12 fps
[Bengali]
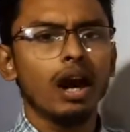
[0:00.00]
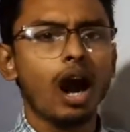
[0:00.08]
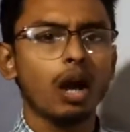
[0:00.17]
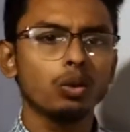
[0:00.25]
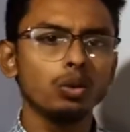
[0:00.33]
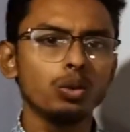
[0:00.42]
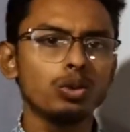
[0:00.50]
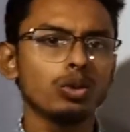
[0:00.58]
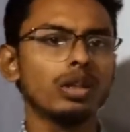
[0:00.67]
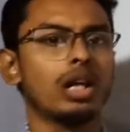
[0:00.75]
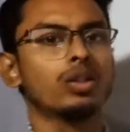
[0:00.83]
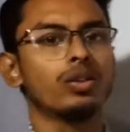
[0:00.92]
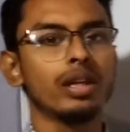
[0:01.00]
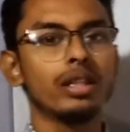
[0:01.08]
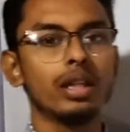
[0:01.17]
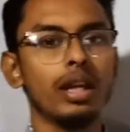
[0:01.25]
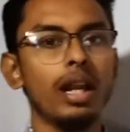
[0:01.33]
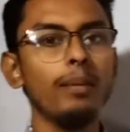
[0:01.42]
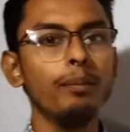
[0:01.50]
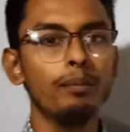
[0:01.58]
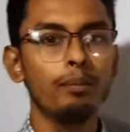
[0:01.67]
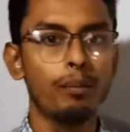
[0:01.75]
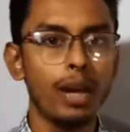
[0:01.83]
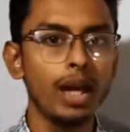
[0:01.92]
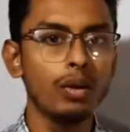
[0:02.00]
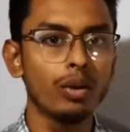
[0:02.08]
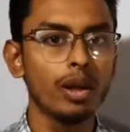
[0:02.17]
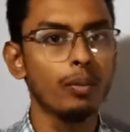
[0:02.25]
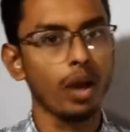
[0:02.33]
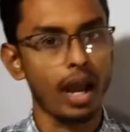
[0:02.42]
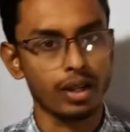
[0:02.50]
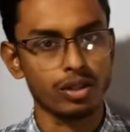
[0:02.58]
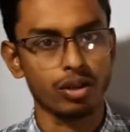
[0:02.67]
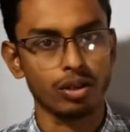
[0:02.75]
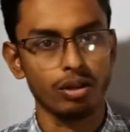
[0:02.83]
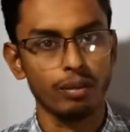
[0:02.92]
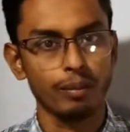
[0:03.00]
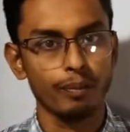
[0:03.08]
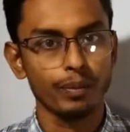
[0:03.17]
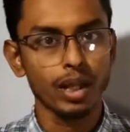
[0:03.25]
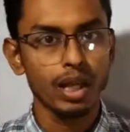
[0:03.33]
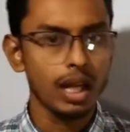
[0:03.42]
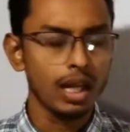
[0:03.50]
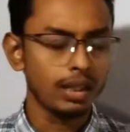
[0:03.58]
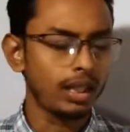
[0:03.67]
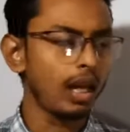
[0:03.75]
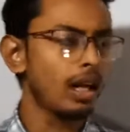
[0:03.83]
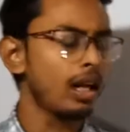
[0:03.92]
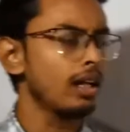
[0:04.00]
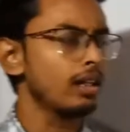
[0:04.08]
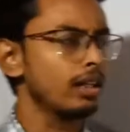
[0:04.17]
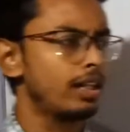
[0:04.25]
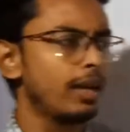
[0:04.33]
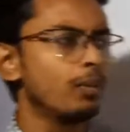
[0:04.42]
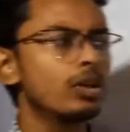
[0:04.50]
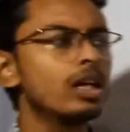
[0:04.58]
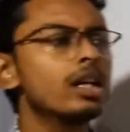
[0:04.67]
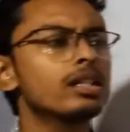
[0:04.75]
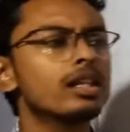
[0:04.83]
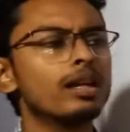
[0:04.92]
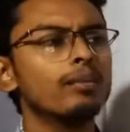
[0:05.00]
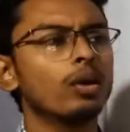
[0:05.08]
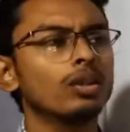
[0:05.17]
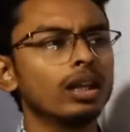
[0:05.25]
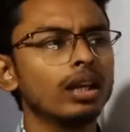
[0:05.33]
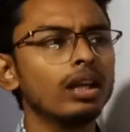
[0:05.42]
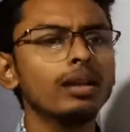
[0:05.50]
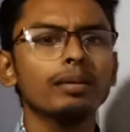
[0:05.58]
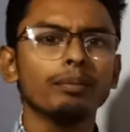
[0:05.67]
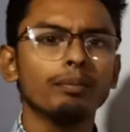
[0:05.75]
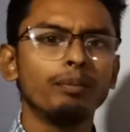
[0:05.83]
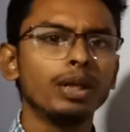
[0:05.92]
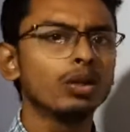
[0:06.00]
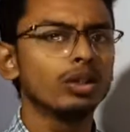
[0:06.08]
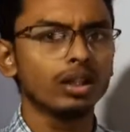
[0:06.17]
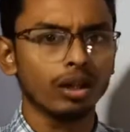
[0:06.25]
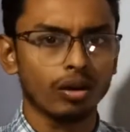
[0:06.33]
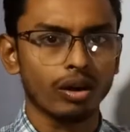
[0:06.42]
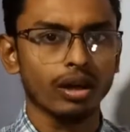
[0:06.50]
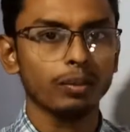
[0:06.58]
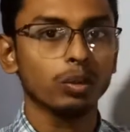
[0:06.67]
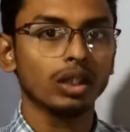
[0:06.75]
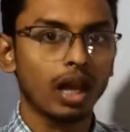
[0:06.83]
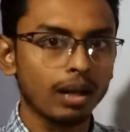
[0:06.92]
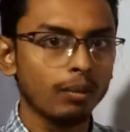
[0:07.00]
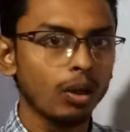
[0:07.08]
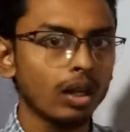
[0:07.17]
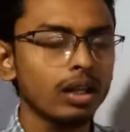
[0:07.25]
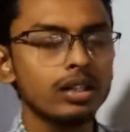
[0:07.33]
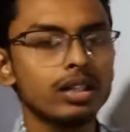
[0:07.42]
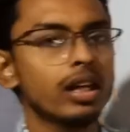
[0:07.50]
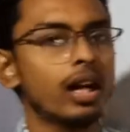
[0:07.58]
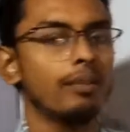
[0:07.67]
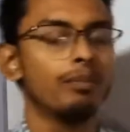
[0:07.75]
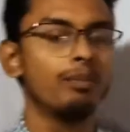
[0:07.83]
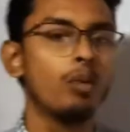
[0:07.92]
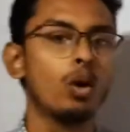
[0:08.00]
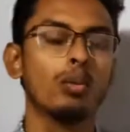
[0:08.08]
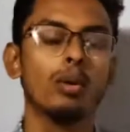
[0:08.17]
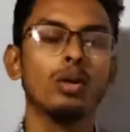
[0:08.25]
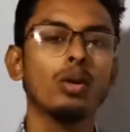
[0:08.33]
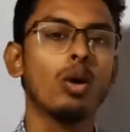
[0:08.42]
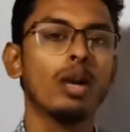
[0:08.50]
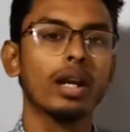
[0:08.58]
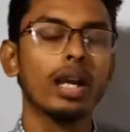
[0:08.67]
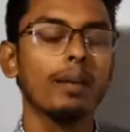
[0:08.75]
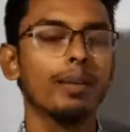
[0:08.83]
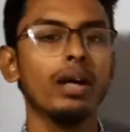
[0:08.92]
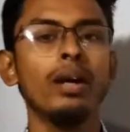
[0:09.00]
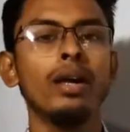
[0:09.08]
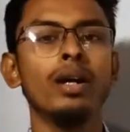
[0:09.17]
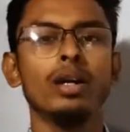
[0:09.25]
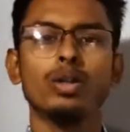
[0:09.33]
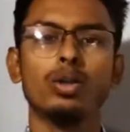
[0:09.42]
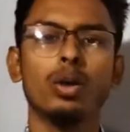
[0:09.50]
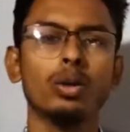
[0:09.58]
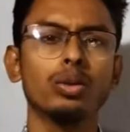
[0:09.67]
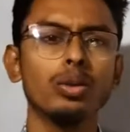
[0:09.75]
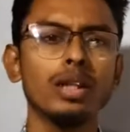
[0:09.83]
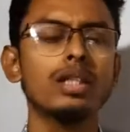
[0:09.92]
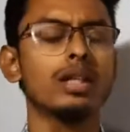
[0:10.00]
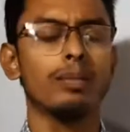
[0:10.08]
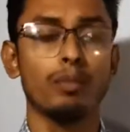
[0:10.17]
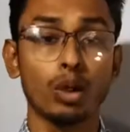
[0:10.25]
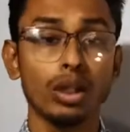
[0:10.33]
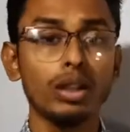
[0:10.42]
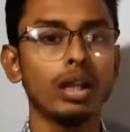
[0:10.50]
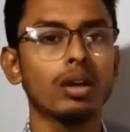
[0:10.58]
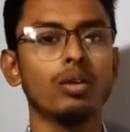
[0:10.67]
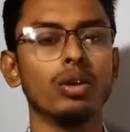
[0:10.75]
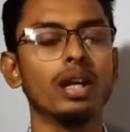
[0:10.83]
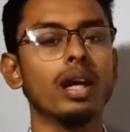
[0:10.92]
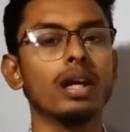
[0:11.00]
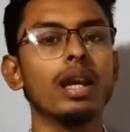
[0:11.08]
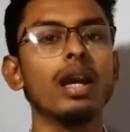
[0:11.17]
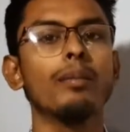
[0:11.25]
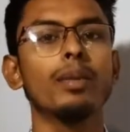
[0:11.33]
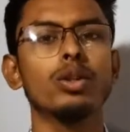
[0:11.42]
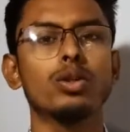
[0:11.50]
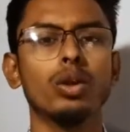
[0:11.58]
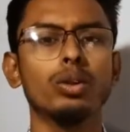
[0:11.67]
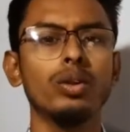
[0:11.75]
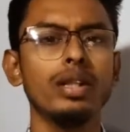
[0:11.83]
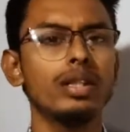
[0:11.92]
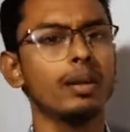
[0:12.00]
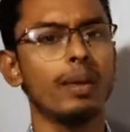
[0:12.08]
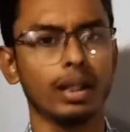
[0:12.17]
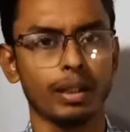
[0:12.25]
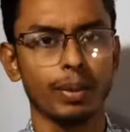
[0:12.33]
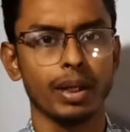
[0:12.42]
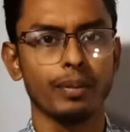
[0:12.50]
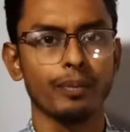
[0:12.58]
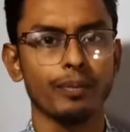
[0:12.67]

আরও দুইজন দার্শনিক ছিলেন প্লেটো এবং অ্যারিস্টটল তারা ডেমোক্রিটাসের এই মতে বিরোধিতা করেন এবং তারা বলেন যে না পরমাণুর কণাকে আমরা যত ইচ্ছা পদার্থের কণিকাকে আমরা যত ইচ্ছা ভাঙতে পারি